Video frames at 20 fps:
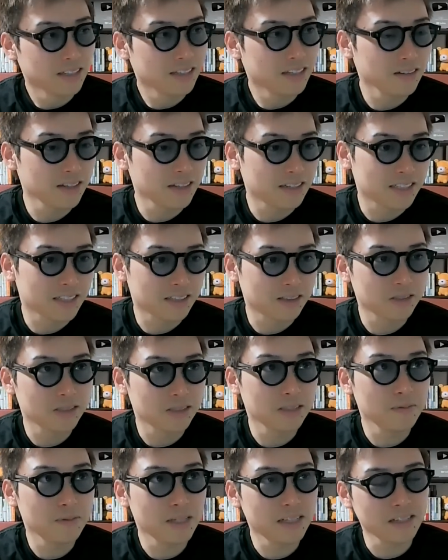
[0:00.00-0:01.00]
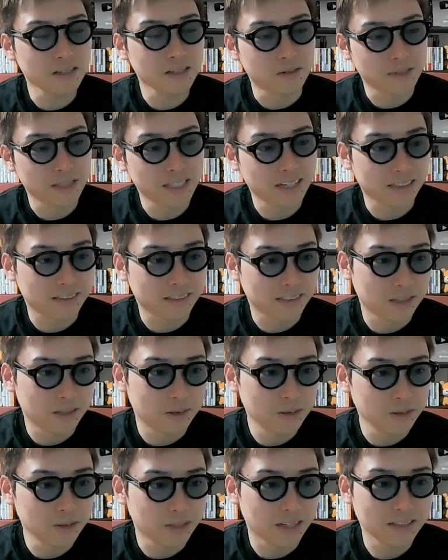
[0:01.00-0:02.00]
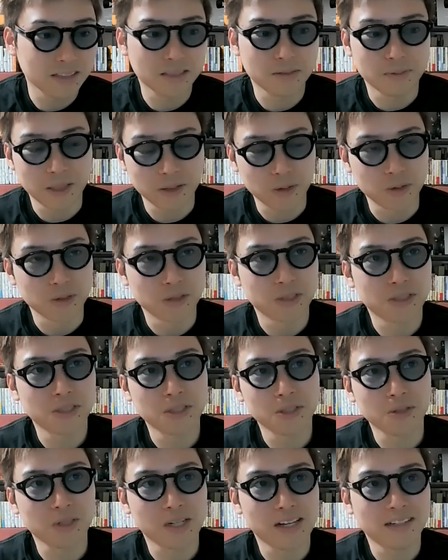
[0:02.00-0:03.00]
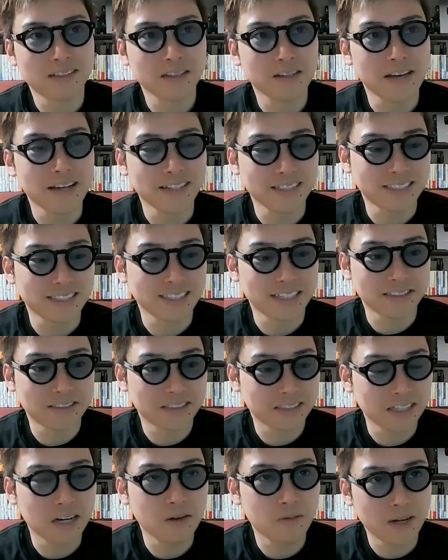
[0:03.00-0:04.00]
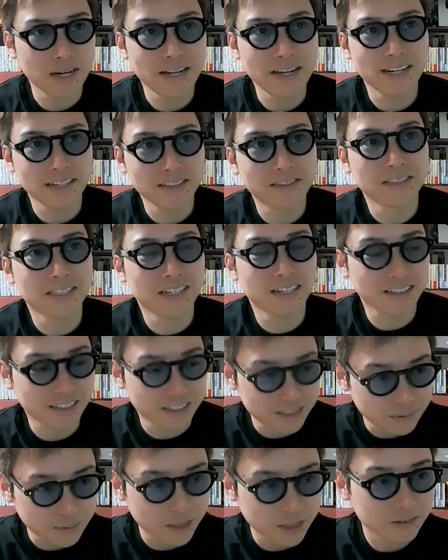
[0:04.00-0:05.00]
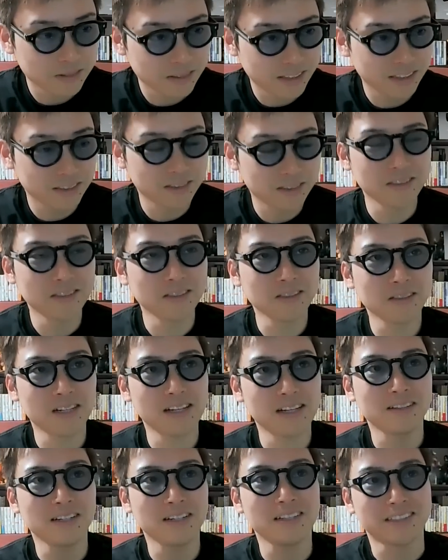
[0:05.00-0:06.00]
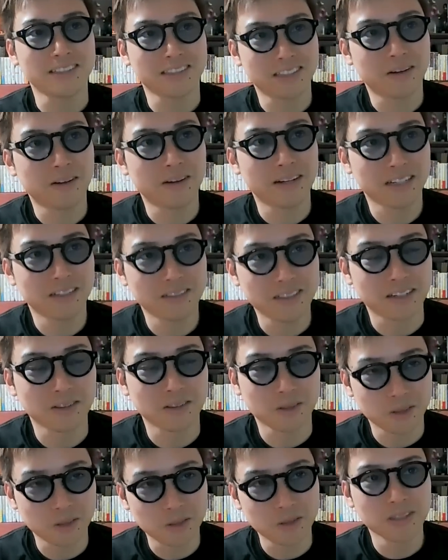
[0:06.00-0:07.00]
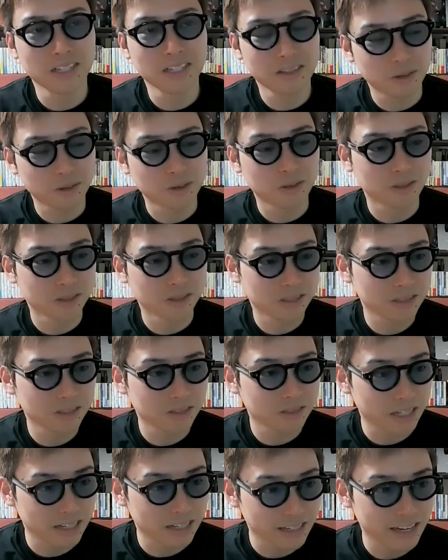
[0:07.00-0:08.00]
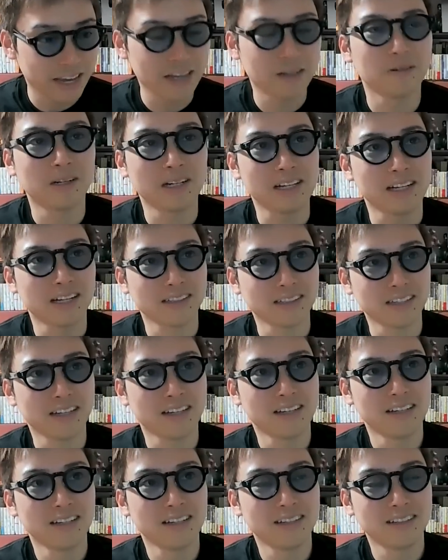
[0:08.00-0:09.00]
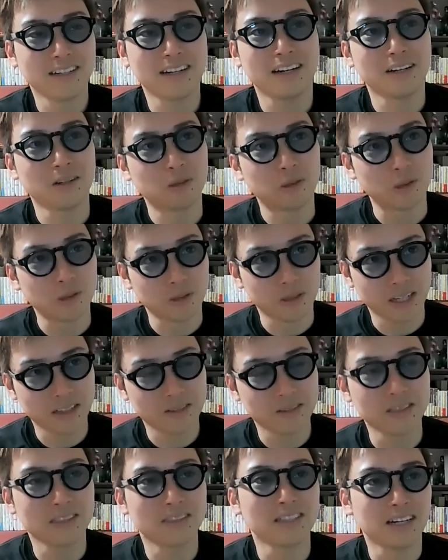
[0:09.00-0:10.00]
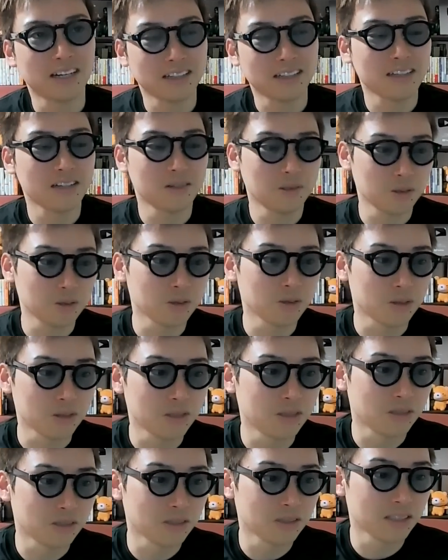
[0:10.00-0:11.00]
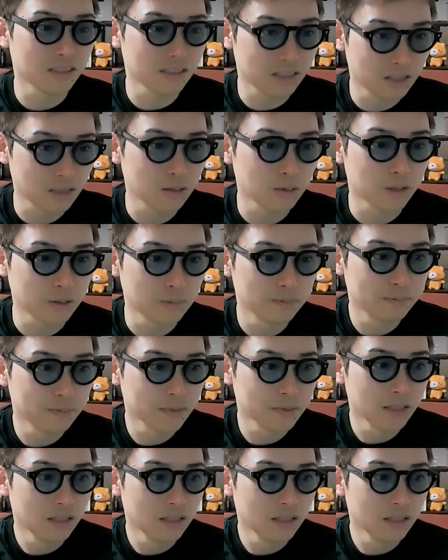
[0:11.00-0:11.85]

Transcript: なので、ChatGPT をみんなが使うようになってしまうと、Google の検索エンジンが使われなくなってしまう。で、Google の検索エンジン使われなくなると、当然広告収益減るわけなんで。だからCode Redにつながっていくということなんですけども。